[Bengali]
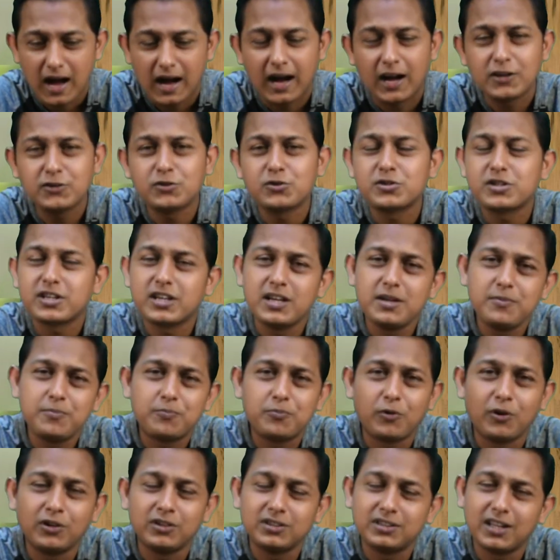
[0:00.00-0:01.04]
আজও সেই
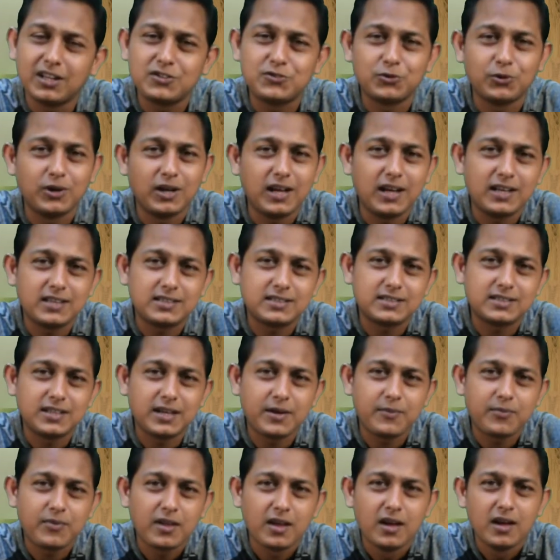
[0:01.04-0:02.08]
পন্থা চলে আসছে
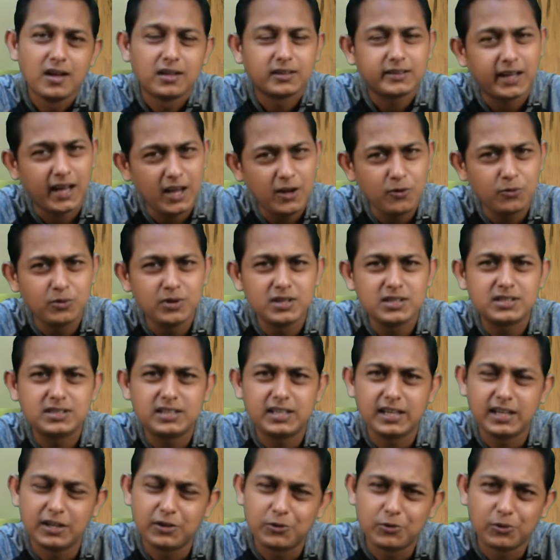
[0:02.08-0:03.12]
তাই উনি
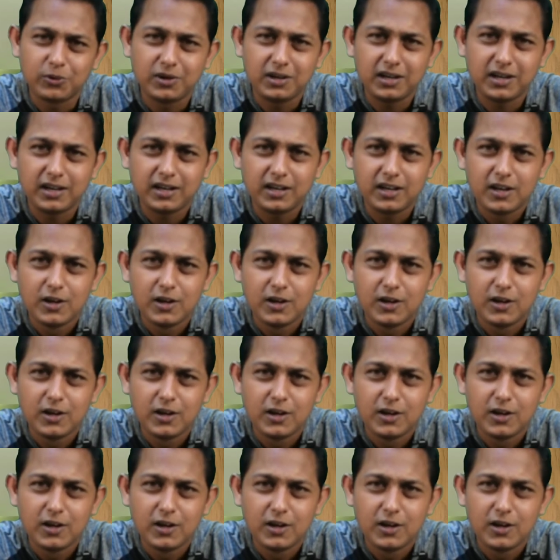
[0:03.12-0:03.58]
স্থির করলেন